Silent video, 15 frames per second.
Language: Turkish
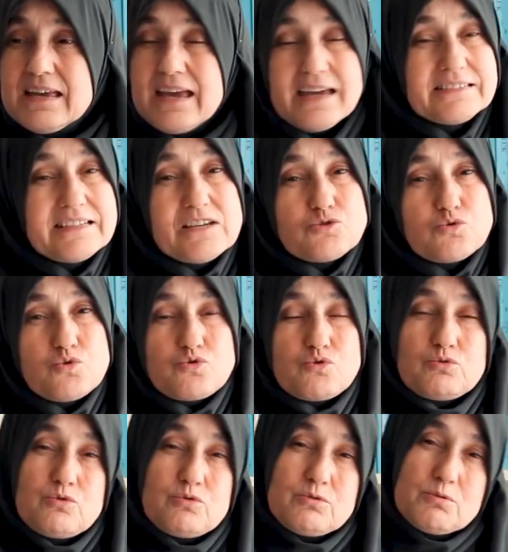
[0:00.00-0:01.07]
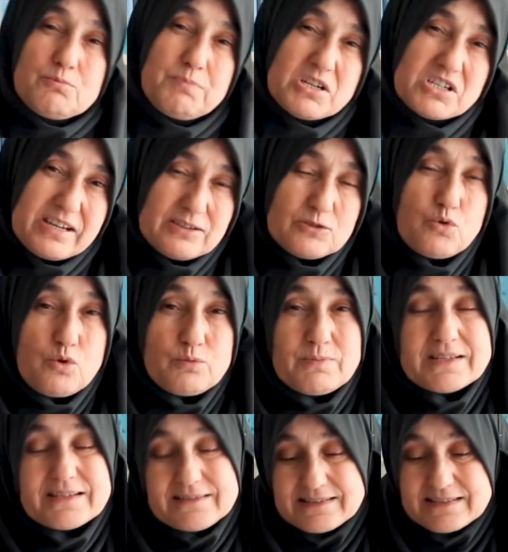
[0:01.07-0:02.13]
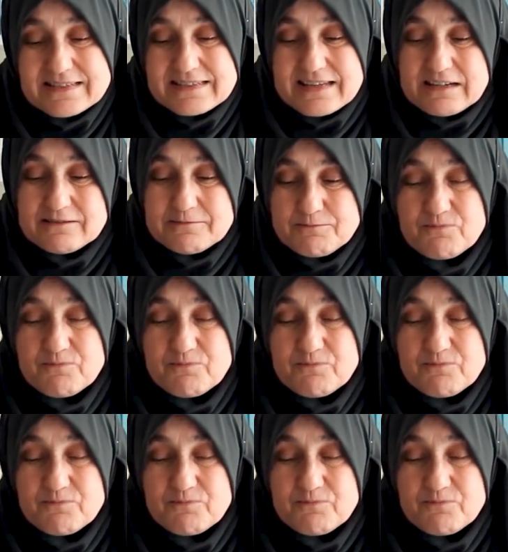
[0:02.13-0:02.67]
Herkes çocuğunun başarılı olmasını ister.